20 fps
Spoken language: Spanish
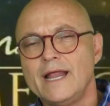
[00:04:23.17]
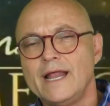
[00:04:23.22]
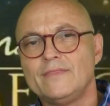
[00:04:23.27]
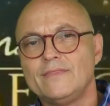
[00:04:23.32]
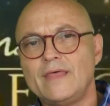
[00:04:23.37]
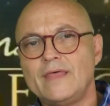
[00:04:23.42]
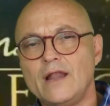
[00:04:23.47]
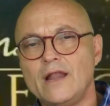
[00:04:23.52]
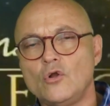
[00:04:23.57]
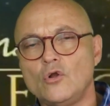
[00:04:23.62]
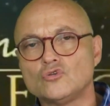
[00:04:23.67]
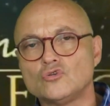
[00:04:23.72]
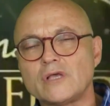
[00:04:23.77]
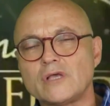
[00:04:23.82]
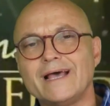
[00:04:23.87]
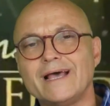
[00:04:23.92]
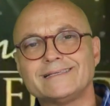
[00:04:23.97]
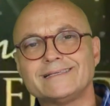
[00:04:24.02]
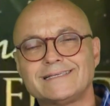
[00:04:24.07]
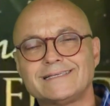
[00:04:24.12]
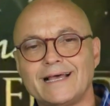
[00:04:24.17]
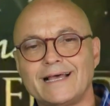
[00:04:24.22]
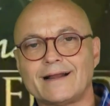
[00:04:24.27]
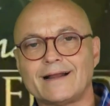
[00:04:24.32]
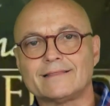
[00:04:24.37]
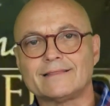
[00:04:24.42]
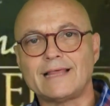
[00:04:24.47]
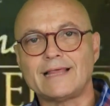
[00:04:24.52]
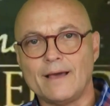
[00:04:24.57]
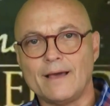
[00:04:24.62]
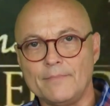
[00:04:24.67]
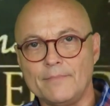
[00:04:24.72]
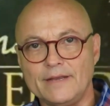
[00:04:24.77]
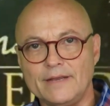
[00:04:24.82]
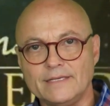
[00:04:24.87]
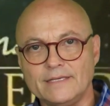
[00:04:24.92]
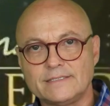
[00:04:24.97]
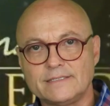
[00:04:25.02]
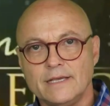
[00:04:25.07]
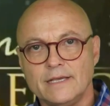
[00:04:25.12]
de los
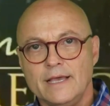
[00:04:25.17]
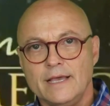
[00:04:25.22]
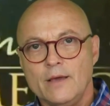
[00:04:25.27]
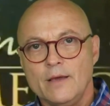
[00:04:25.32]
certámenes.